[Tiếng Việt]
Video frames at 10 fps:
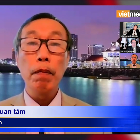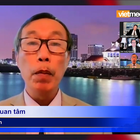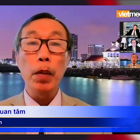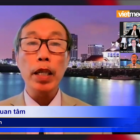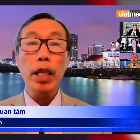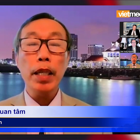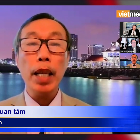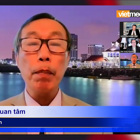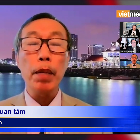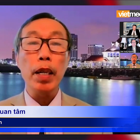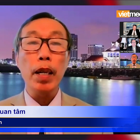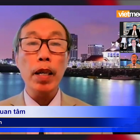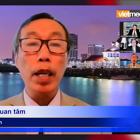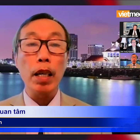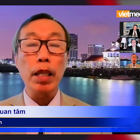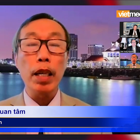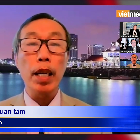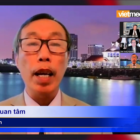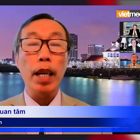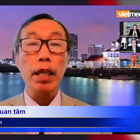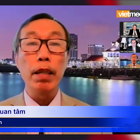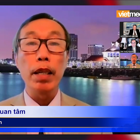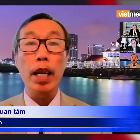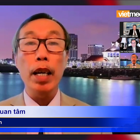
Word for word: với một cái chính sách mà nó là như là thừa